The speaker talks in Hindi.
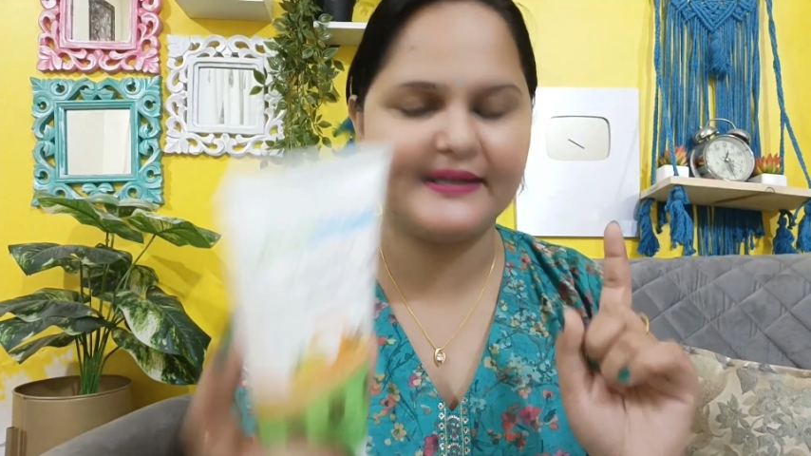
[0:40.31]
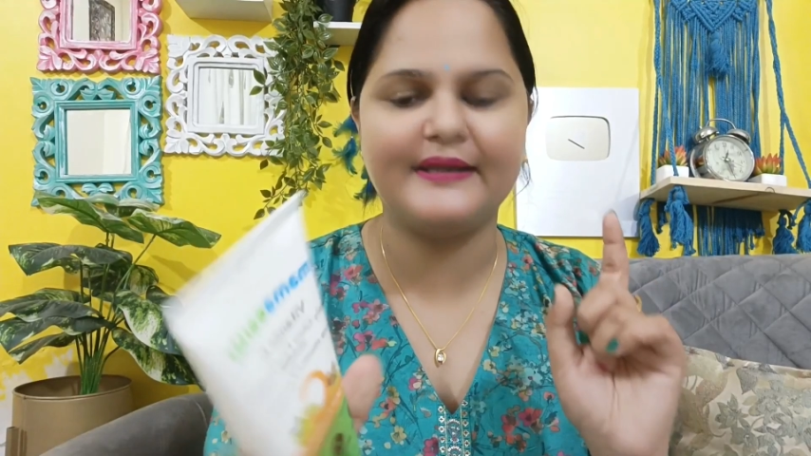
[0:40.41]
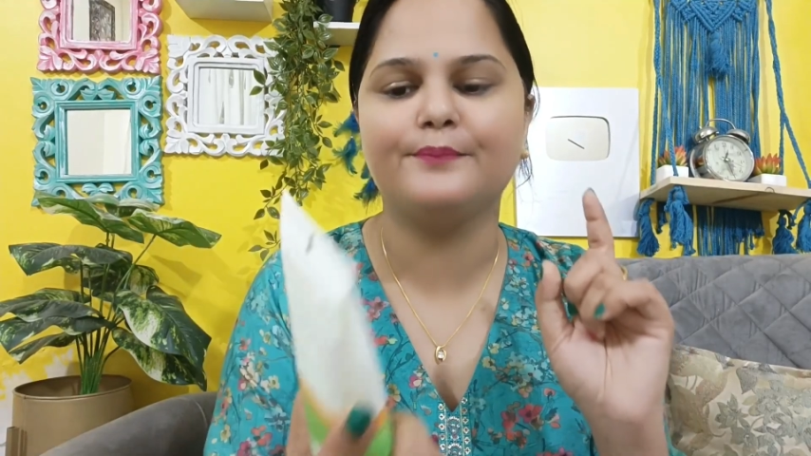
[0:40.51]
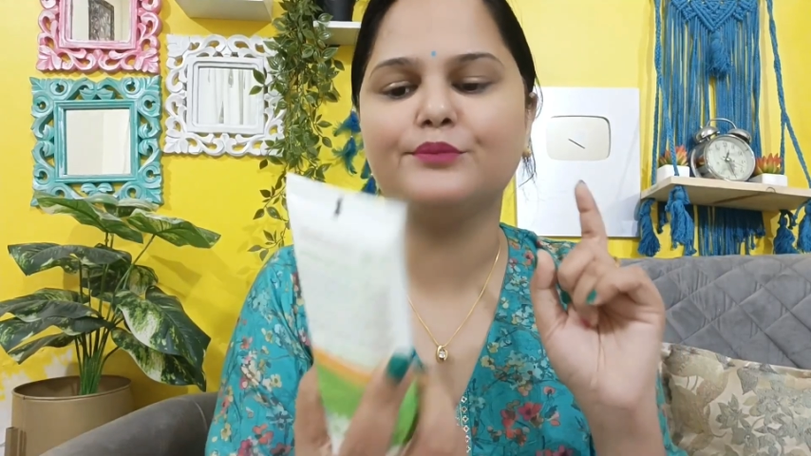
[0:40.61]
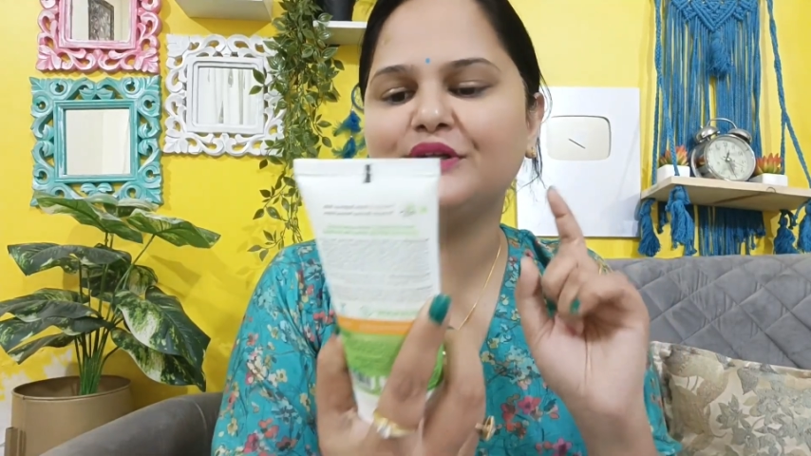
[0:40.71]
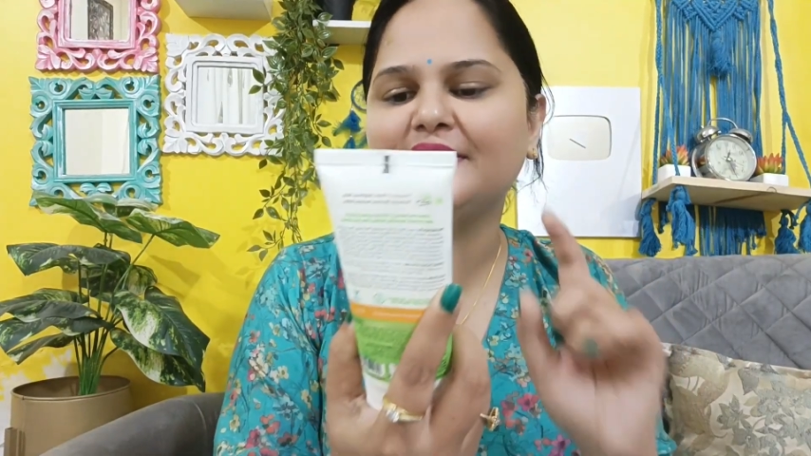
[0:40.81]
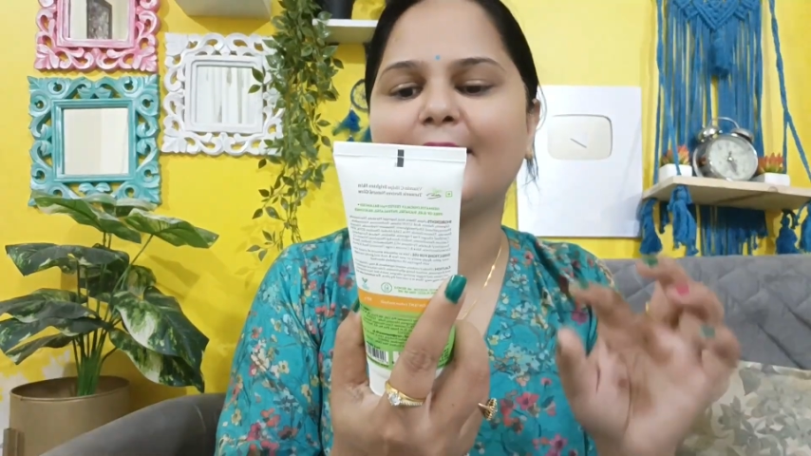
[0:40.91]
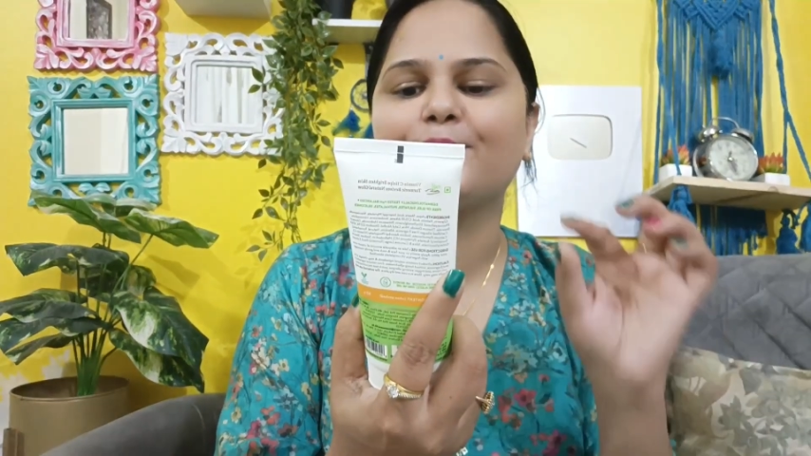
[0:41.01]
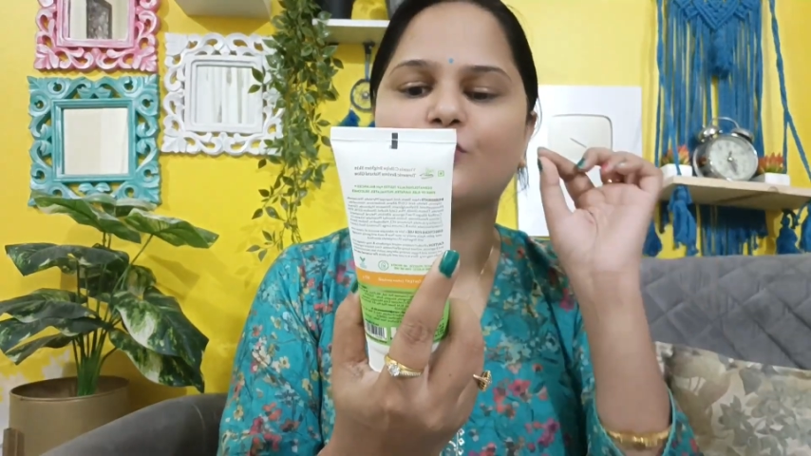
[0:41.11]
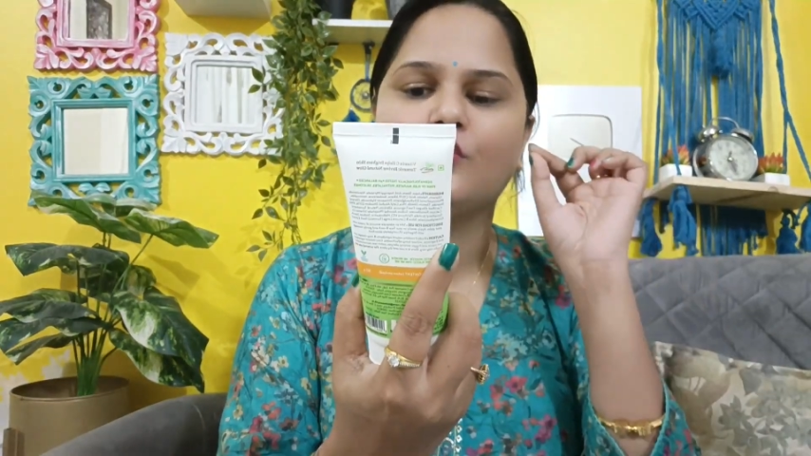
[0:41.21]
क्रीम ठीक
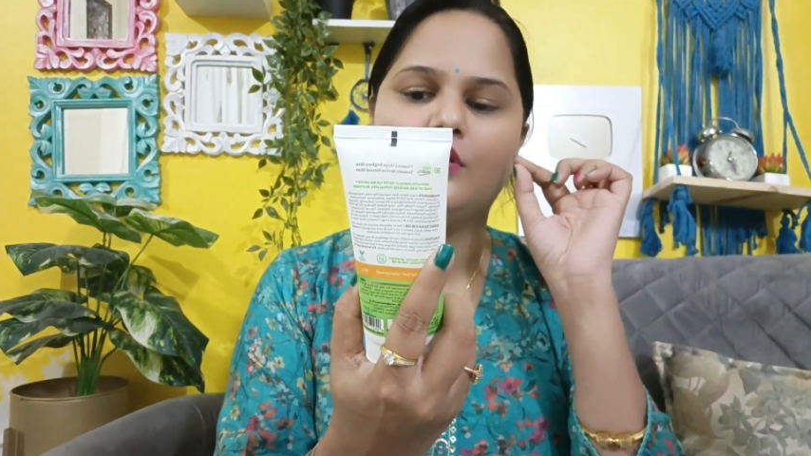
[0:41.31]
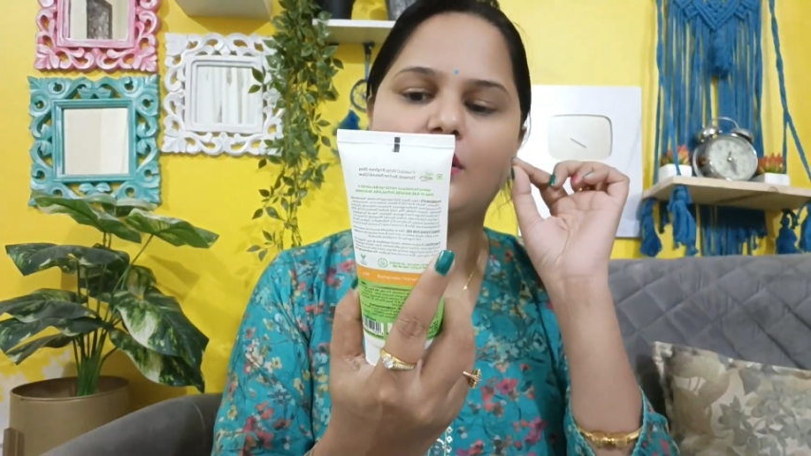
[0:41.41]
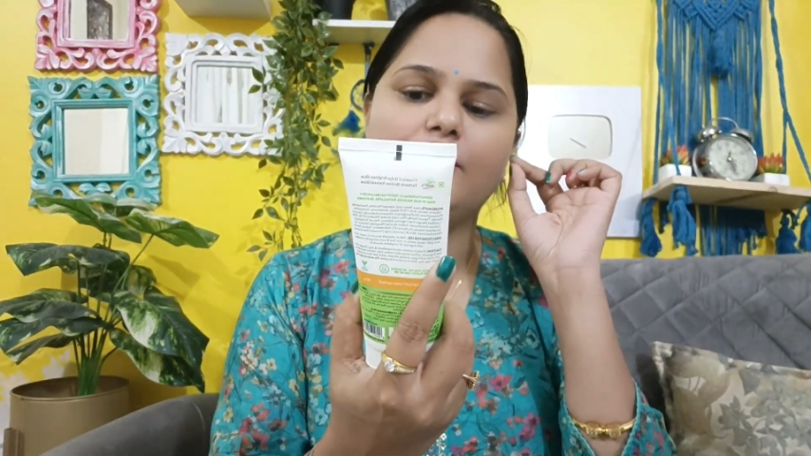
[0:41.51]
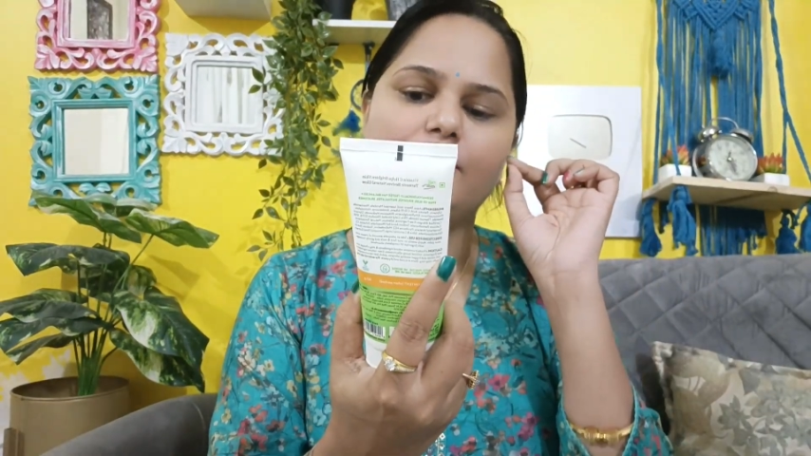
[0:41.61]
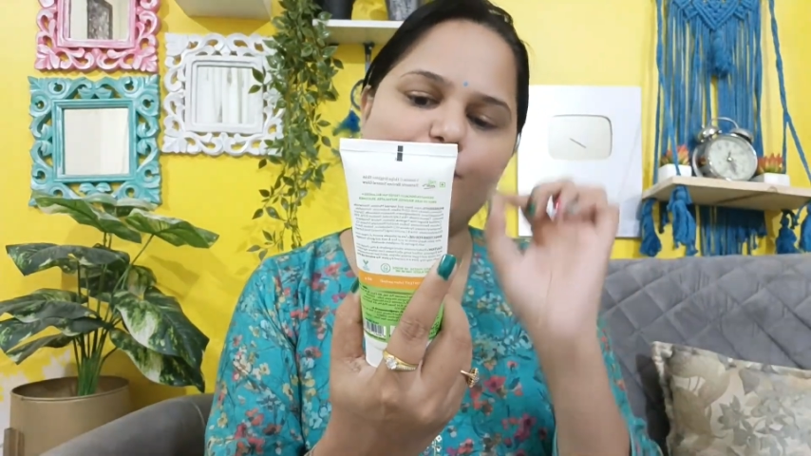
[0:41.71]
है हाँ,